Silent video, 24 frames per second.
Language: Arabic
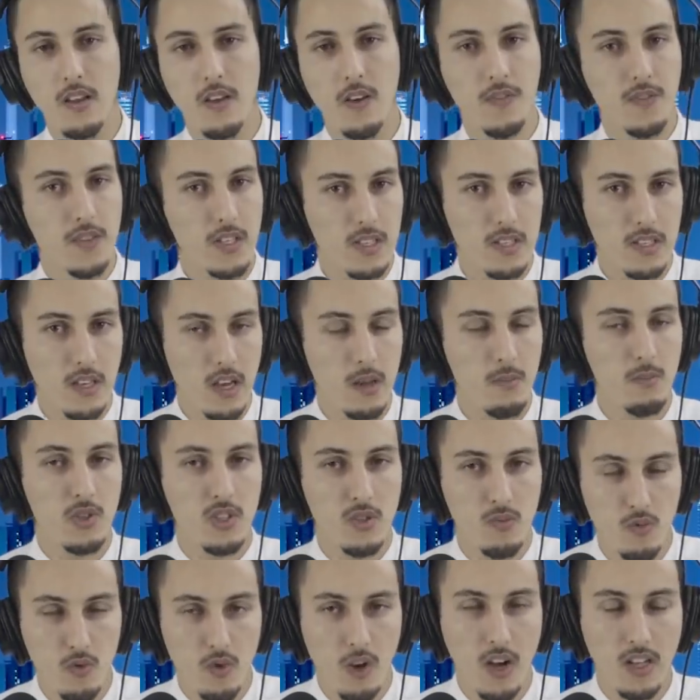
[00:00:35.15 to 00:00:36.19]
افتتاح
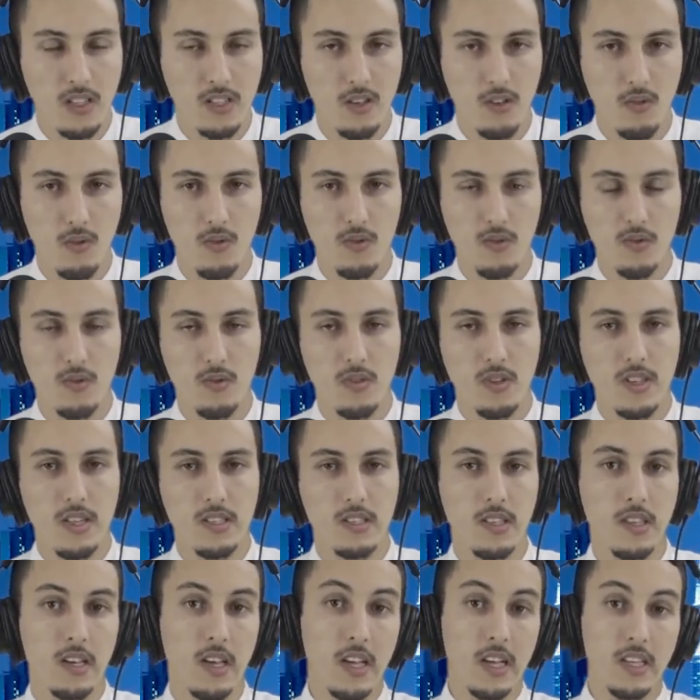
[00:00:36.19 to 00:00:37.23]
مجموعه ديال
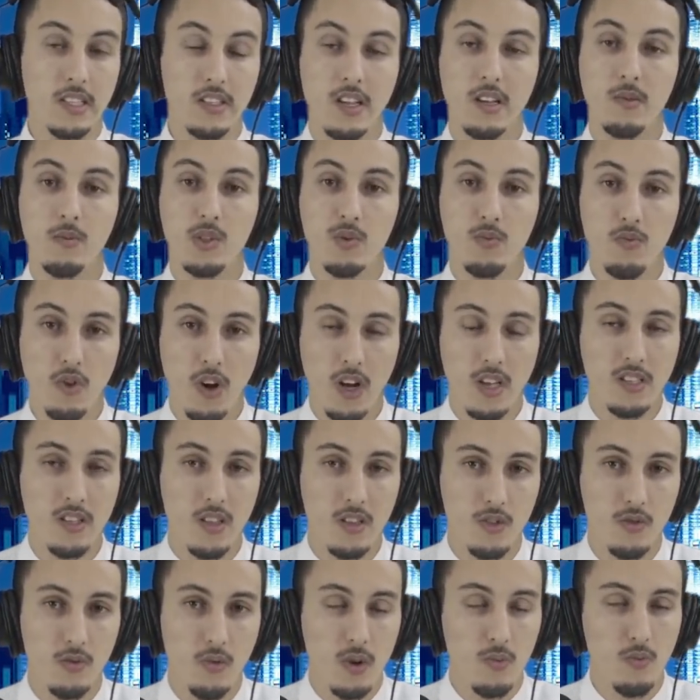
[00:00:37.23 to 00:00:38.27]
القنصليات ديال مجموعه ديال
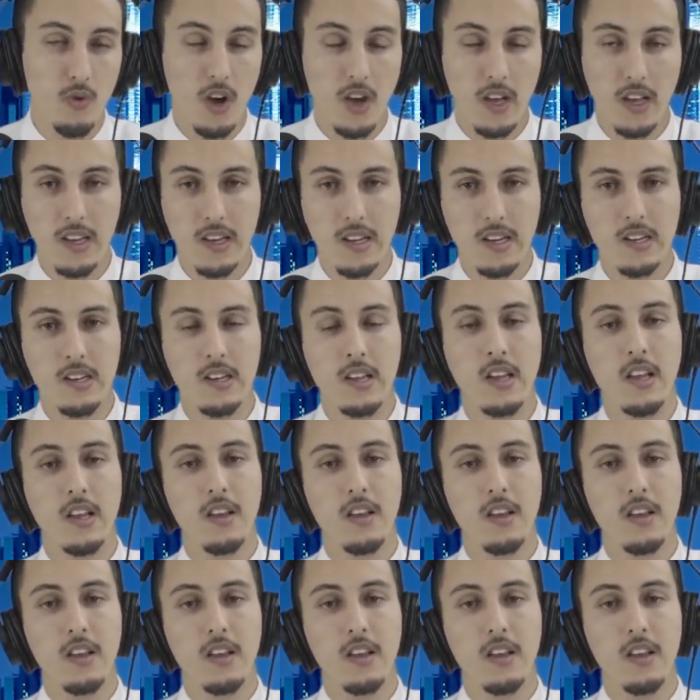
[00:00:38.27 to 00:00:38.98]
الدول مؤخرا